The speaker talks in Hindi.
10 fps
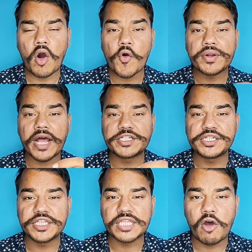और
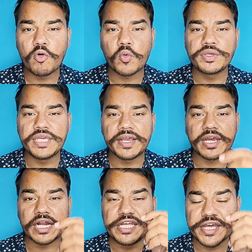राजनेताओं को यह
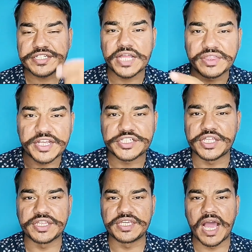क्लियर संदेश
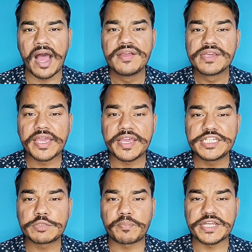दे दिया कि
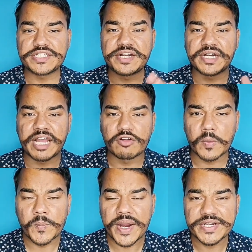इस प्रेजेंट
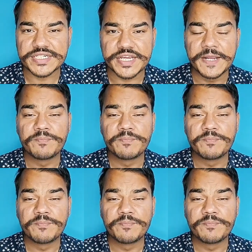डेवलपमेंट से